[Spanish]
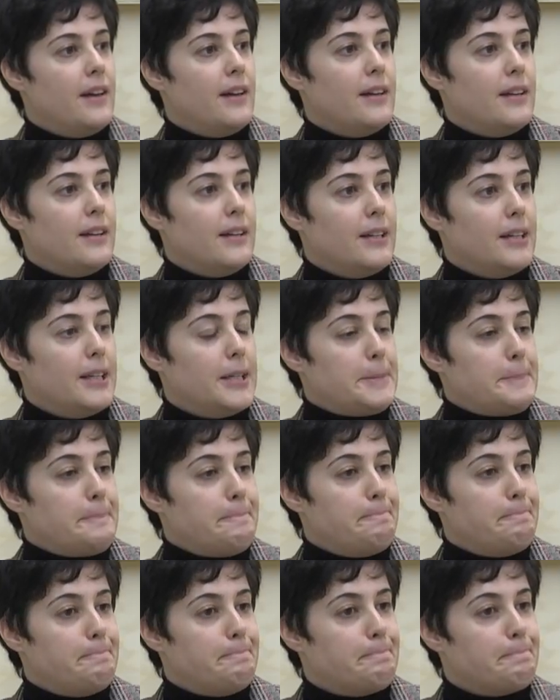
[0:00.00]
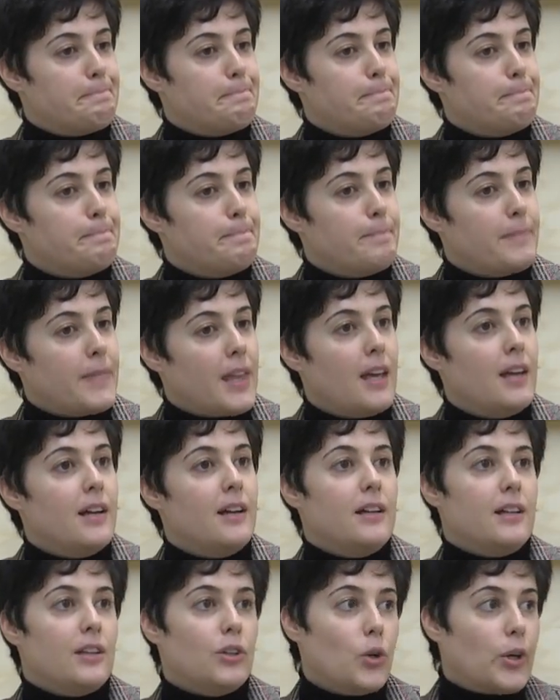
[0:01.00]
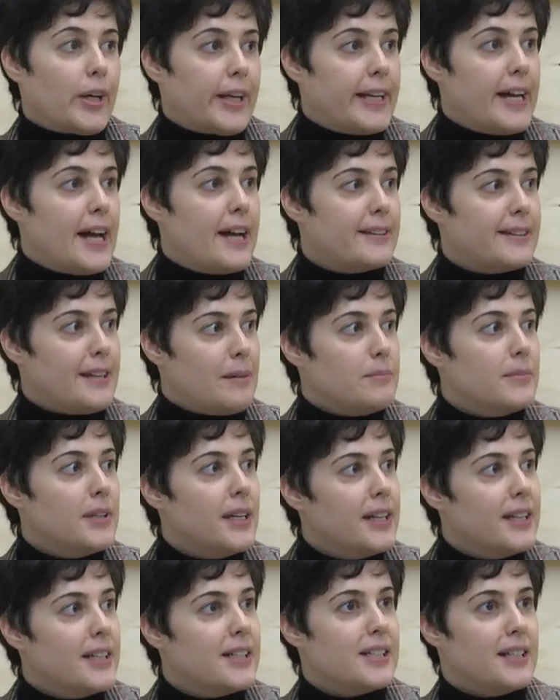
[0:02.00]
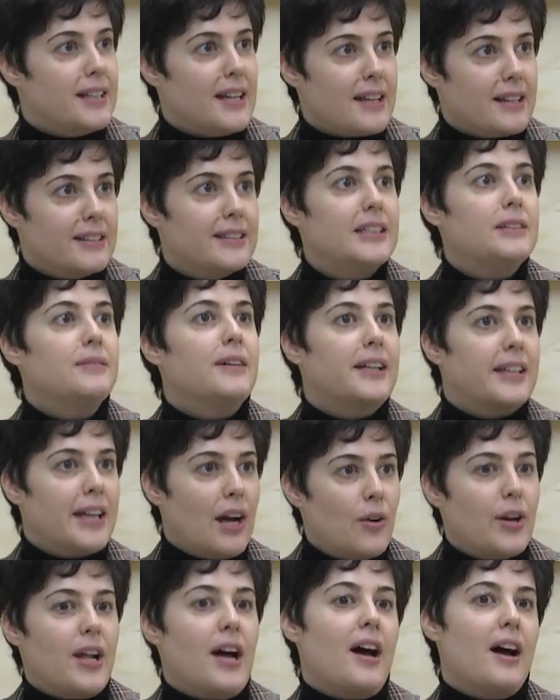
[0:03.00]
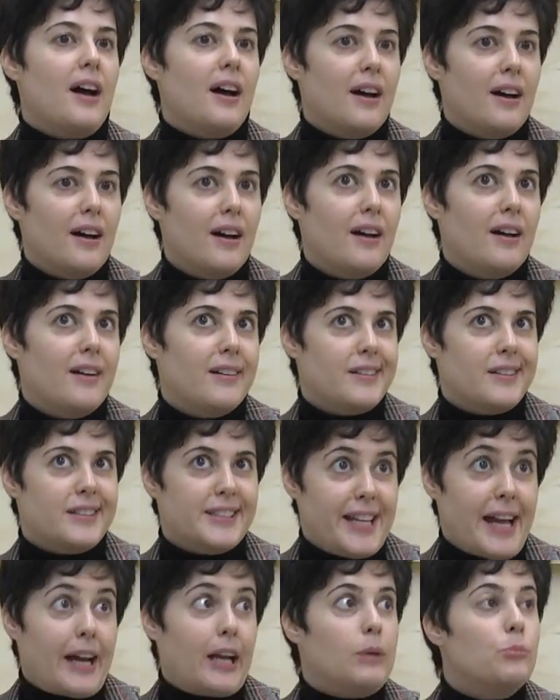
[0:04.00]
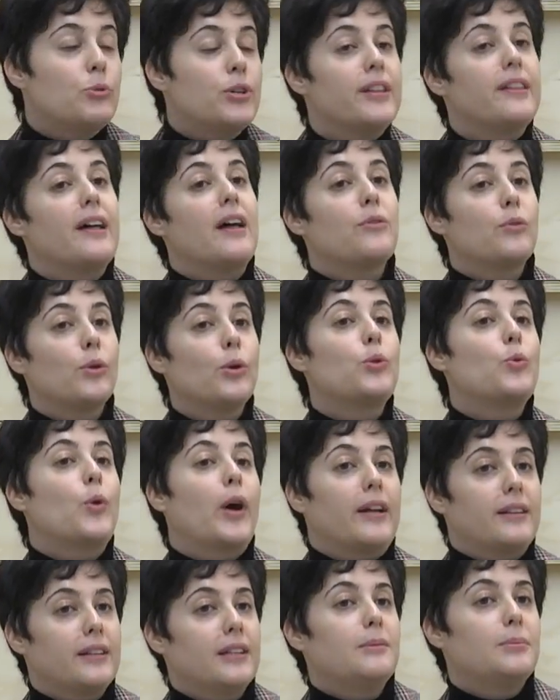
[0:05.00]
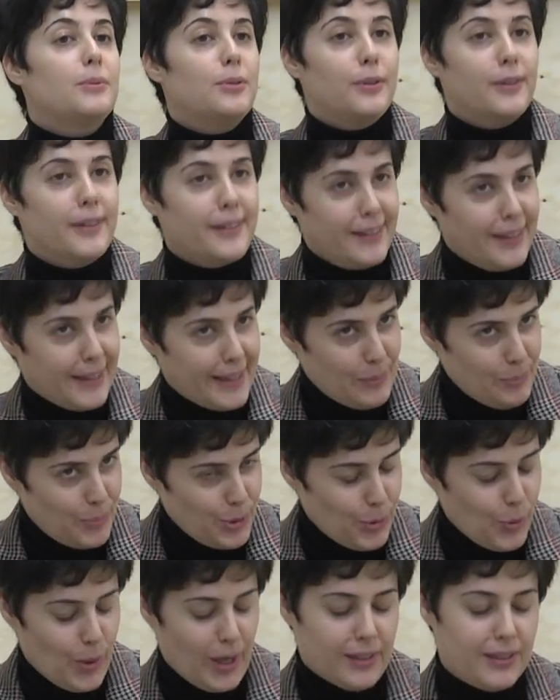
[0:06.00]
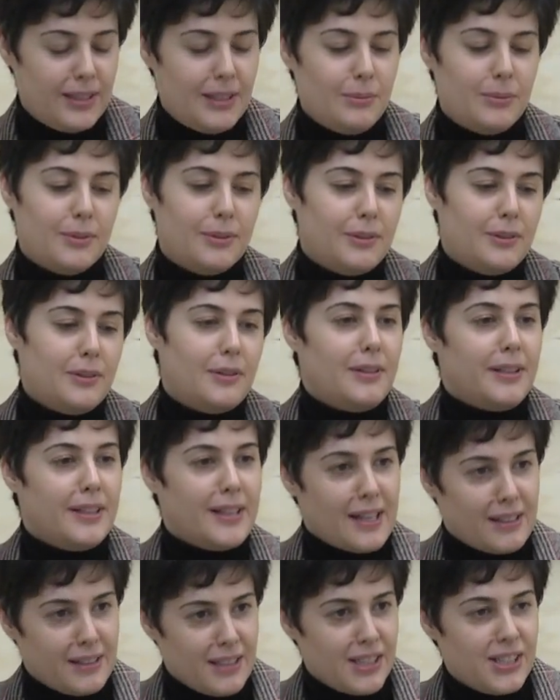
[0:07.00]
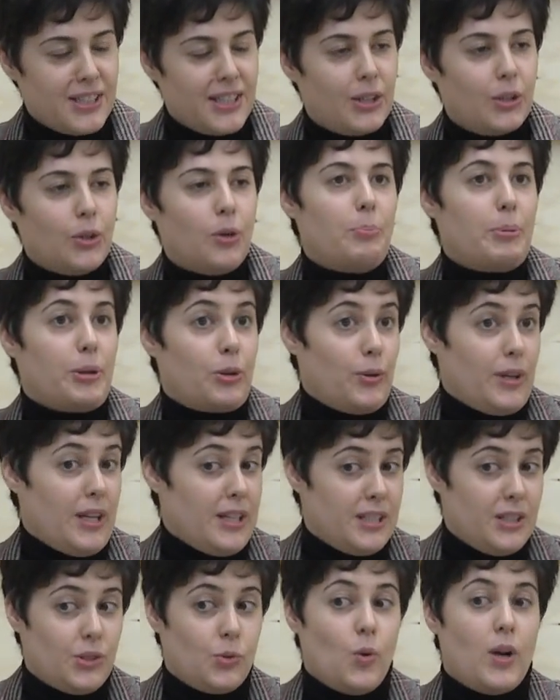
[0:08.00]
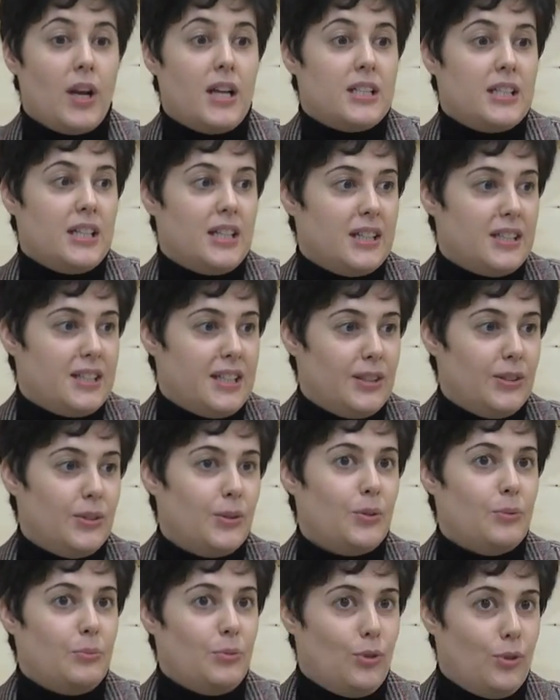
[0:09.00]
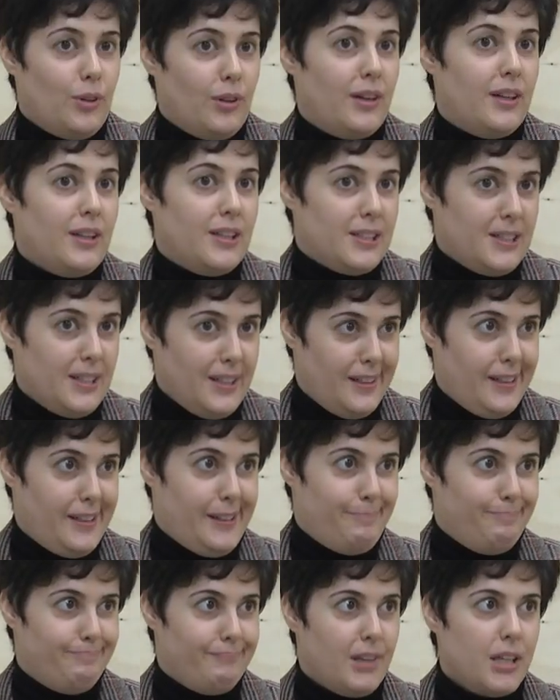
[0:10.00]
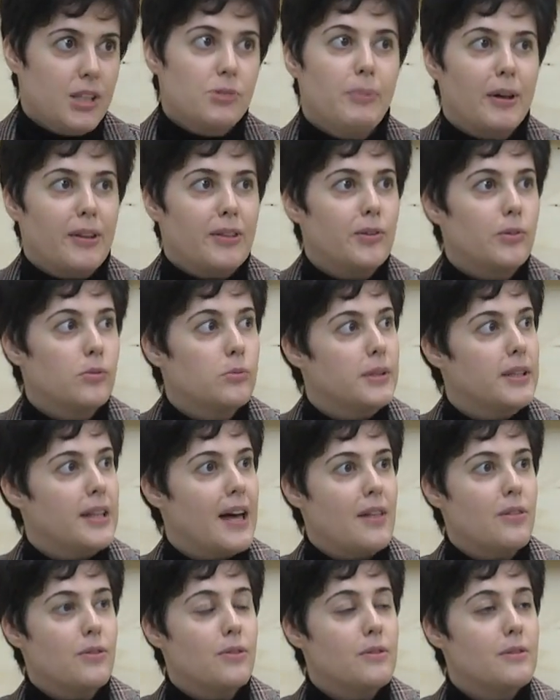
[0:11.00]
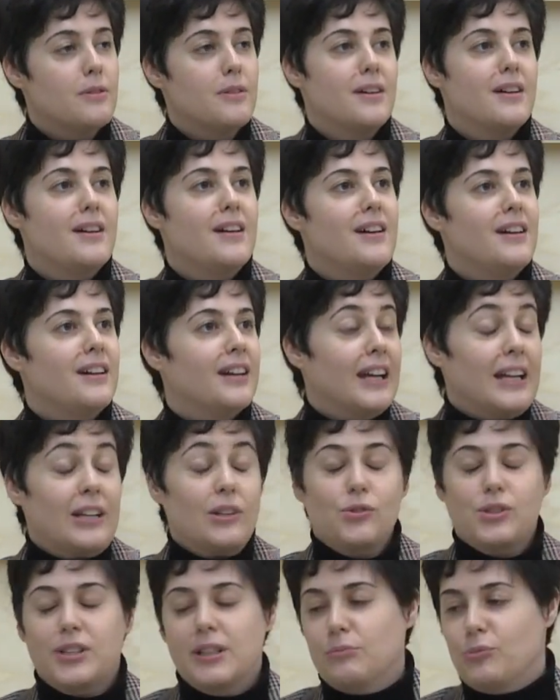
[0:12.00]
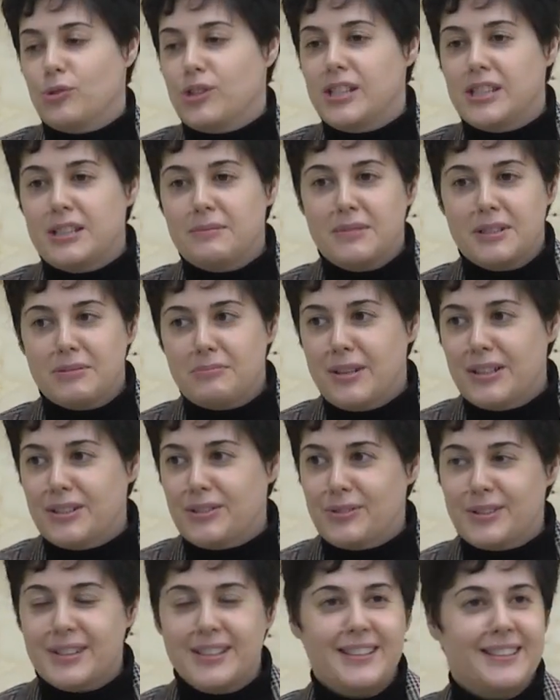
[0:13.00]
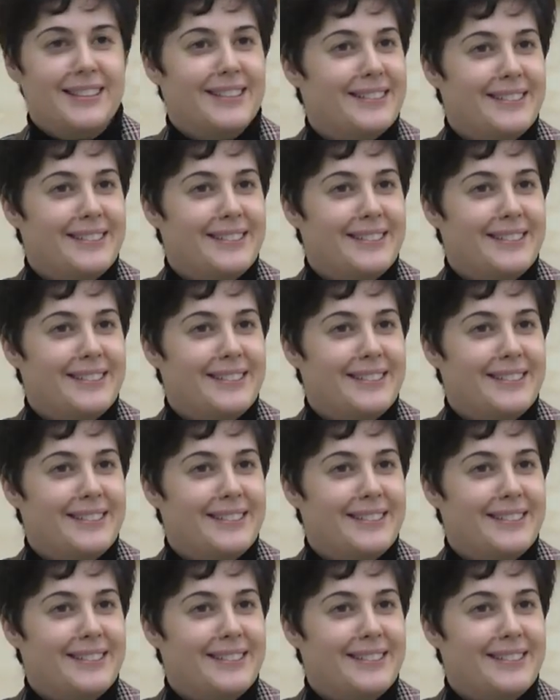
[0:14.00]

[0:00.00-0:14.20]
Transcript: Em, no crear también esa narrativa que ahora ah, se ha glamorizado lo educativo, en el campo educativo y artístico, pero en las escuelas sigue siendo como ese espacio olvidado y no sé, muchísimas más, yo que sé.